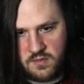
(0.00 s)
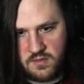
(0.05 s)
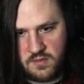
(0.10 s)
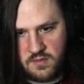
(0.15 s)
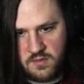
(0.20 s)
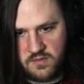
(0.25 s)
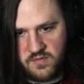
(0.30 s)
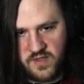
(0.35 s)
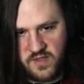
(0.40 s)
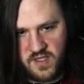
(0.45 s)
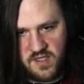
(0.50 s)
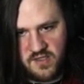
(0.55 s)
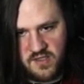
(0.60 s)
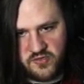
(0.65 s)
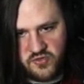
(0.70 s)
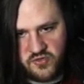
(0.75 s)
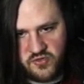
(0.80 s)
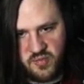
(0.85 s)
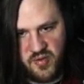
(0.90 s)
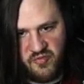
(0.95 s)
Das wäre hier
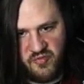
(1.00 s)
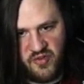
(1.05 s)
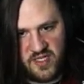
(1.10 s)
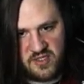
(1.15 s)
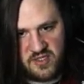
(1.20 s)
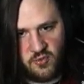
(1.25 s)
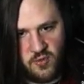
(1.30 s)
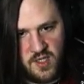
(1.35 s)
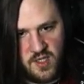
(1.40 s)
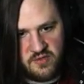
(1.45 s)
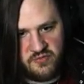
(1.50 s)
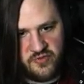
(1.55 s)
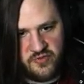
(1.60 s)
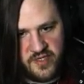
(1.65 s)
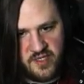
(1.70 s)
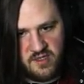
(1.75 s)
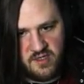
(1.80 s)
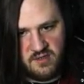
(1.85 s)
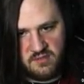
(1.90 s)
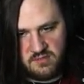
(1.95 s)
so der perfekte Ort,
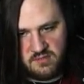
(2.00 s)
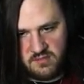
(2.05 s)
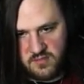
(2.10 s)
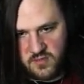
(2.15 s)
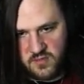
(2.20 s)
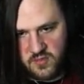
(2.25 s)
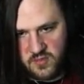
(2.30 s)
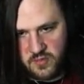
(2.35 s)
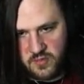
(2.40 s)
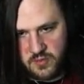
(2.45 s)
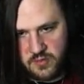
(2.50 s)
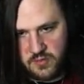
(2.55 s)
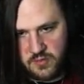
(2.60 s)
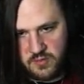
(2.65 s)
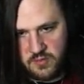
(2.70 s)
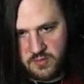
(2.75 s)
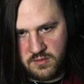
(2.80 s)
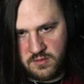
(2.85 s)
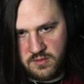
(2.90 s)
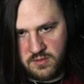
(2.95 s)
weil...
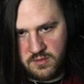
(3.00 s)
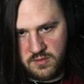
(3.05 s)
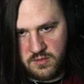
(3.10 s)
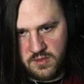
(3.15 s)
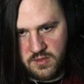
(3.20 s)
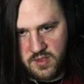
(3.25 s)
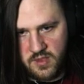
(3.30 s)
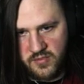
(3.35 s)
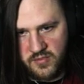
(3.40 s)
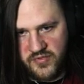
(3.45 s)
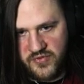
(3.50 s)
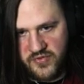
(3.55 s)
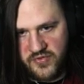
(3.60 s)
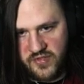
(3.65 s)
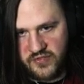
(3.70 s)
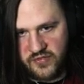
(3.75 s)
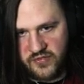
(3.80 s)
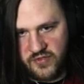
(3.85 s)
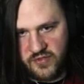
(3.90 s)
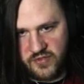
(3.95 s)
Aber ich sehe
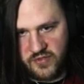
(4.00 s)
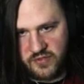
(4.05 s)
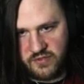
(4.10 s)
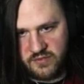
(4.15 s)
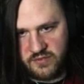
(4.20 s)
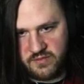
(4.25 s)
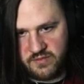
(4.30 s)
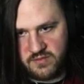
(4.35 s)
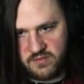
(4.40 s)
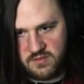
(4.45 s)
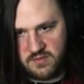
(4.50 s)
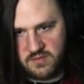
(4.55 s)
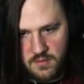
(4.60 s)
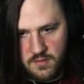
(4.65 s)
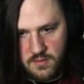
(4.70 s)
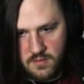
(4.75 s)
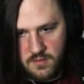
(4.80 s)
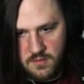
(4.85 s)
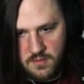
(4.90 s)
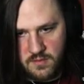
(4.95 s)
es nicht.
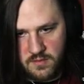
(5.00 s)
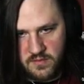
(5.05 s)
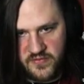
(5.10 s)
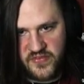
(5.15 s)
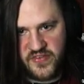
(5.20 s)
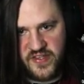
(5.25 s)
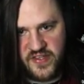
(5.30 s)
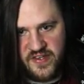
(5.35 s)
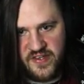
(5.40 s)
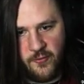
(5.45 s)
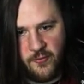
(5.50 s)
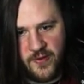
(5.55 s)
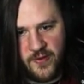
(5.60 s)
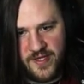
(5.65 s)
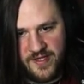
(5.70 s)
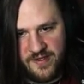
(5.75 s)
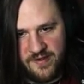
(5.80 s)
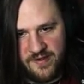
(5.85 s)
Ist genau hier.